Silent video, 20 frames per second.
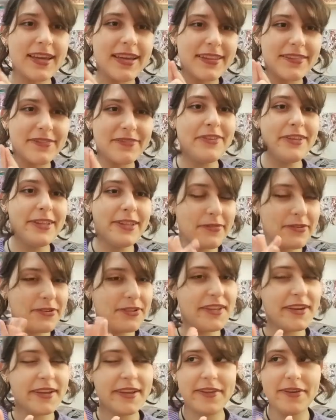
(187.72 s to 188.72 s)
che vi devo
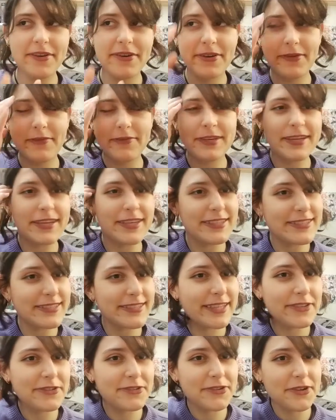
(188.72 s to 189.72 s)
dire io io come
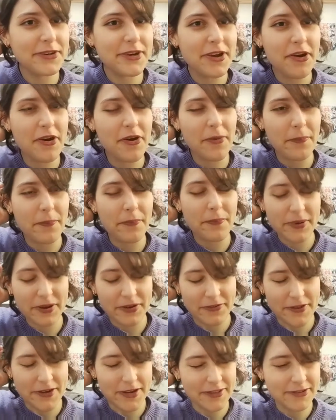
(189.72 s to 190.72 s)
stagione ho
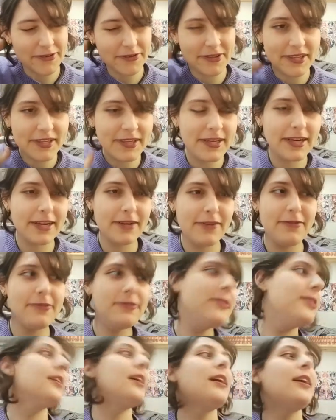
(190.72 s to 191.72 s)
preferito di gran
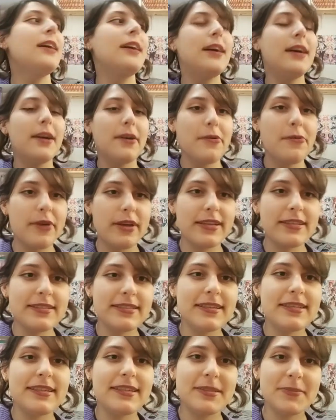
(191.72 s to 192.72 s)
lunga
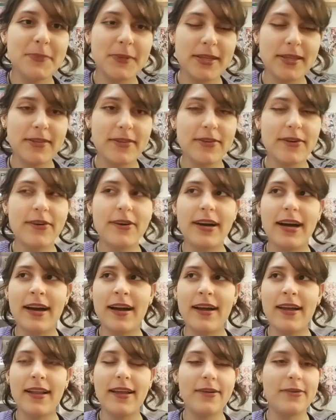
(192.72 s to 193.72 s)
questa rispetto
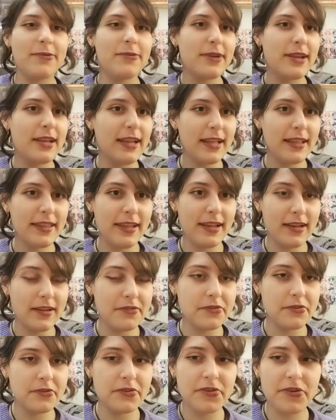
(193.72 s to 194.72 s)
a quella
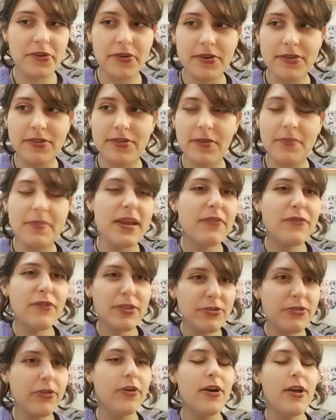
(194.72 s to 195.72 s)
dell'anno scorso. Mi ha
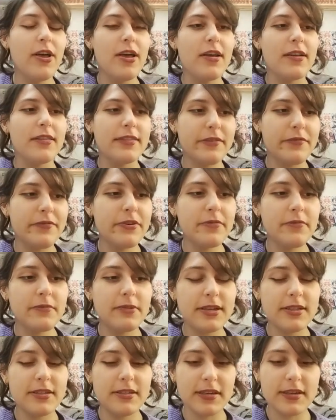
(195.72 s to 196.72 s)
fatto davvero
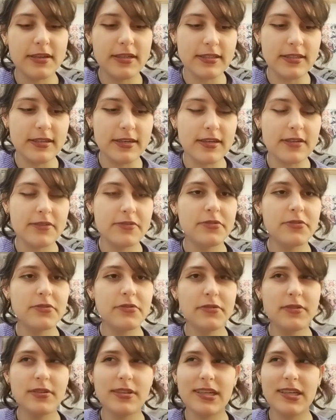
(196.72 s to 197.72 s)
morire da ridere. L'anno
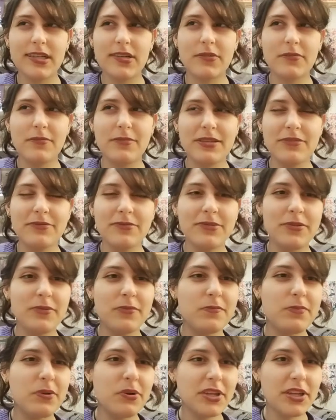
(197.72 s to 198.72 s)
scorso erano battute
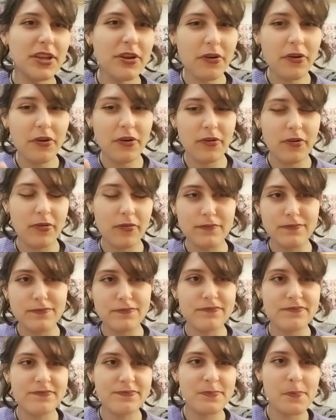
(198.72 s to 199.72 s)
un pochino
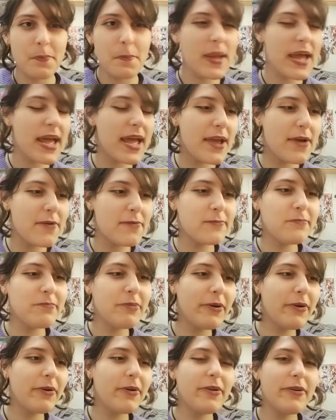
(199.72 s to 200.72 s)
me un
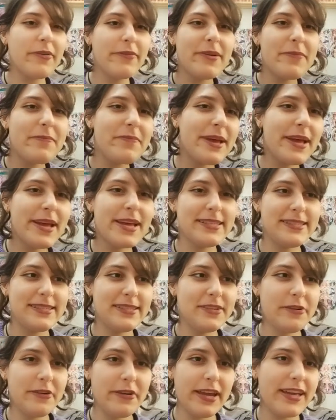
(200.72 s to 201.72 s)
po' vabbè
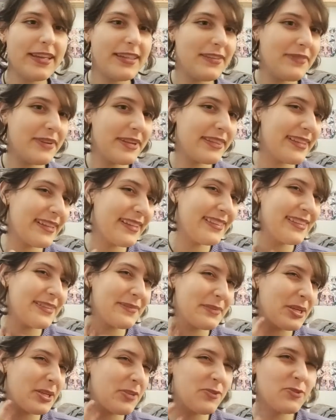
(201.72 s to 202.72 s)
sì ok
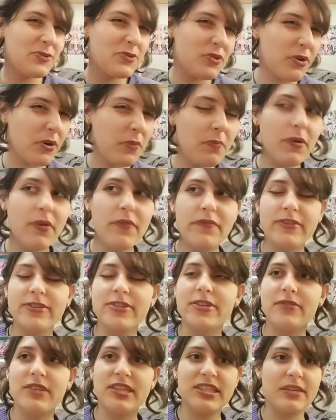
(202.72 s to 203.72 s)
divertente ma non troppo
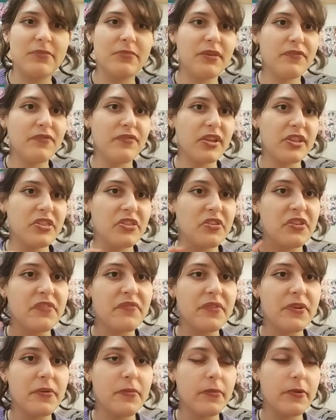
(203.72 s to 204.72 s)
invece questa mi ha fatto
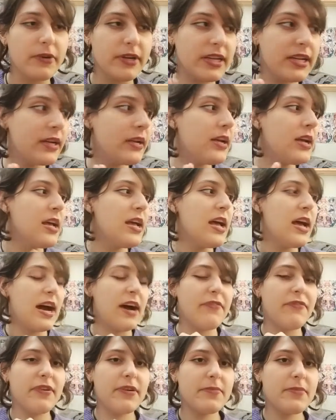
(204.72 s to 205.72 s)
davvero morire
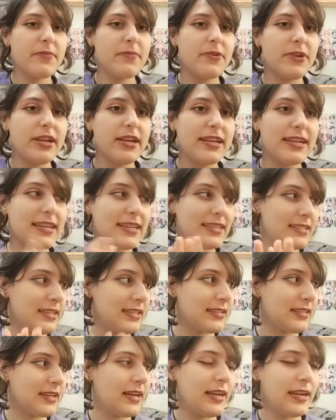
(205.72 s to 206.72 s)
a farmi morire è
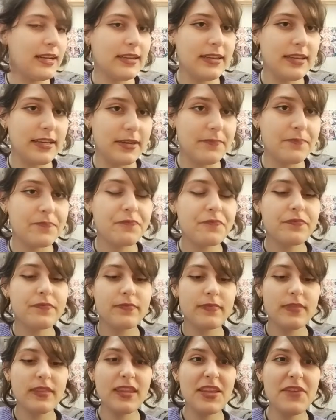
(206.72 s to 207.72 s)
stata anche
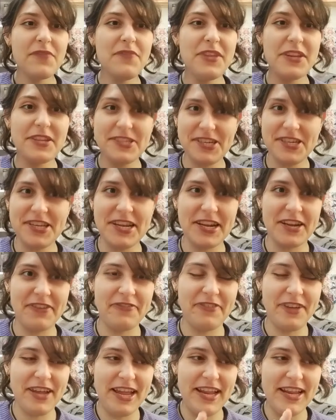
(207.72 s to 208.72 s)
Virginia
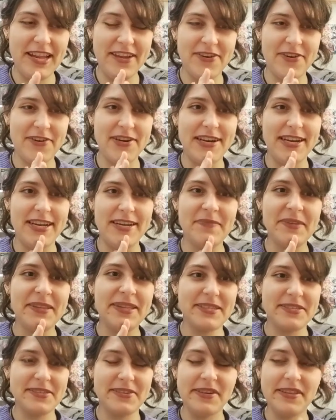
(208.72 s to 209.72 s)
Raffaele con
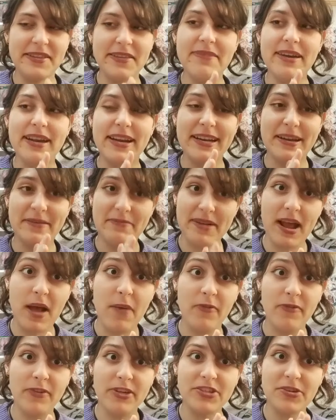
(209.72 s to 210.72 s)
l'imitazione di Marina
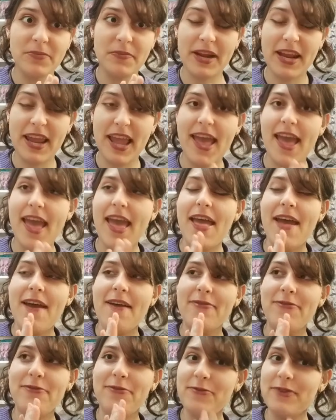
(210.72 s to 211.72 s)
Abramovic perché
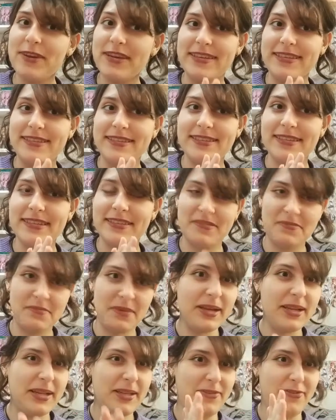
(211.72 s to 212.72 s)
due
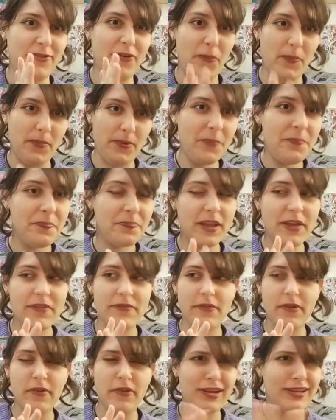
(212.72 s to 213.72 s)
settimane dopo
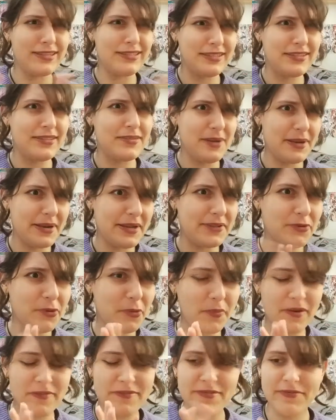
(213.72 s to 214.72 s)
o la settimana
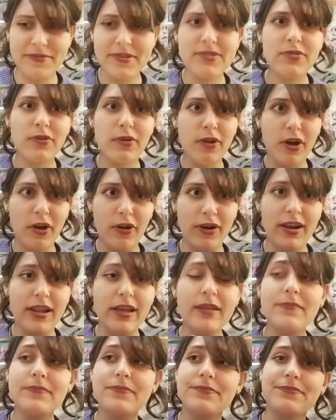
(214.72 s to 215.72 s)
dopo aver visto
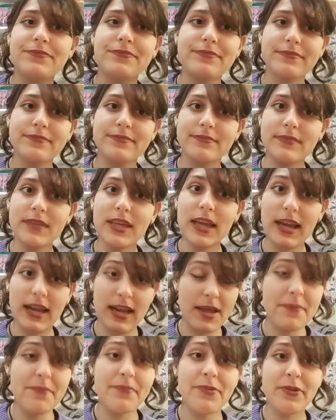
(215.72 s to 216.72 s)
LOL
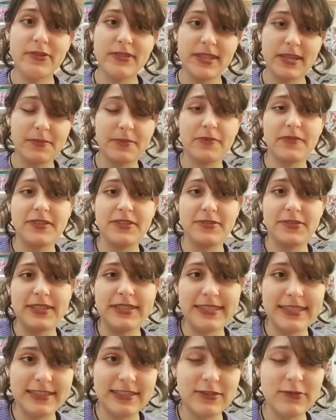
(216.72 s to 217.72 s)
la nostra
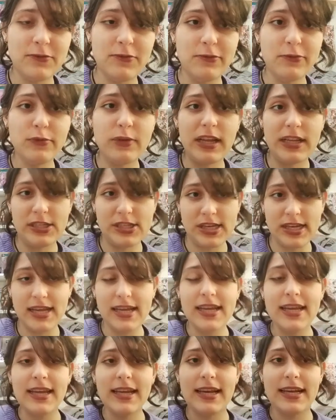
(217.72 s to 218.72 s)
professoressa di scultura ci ha
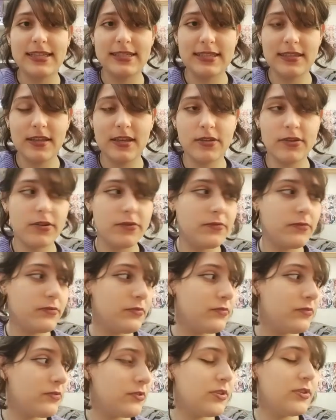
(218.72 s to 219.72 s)
assegnato a
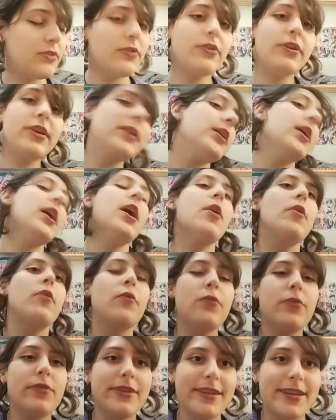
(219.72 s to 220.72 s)
ognuno di noi
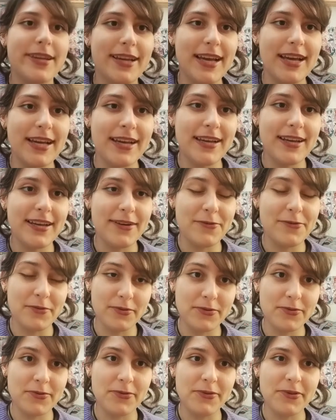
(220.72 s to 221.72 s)
un, uh,
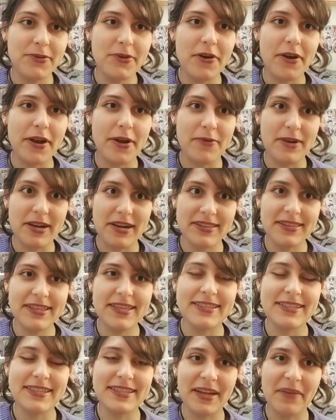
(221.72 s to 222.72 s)
uno scultore, un
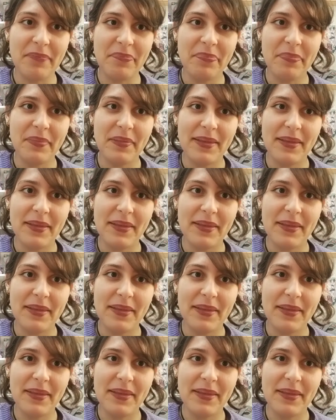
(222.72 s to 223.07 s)
artista.